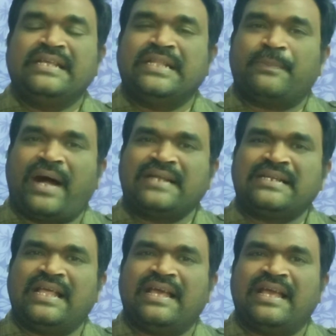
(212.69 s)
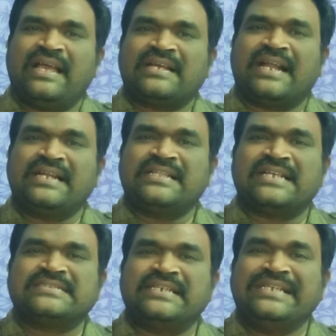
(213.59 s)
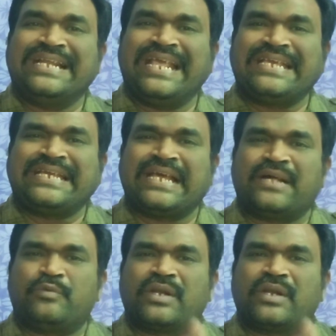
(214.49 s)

இந்த பாட்டில் கண்ணதாசன் நினைக்கிற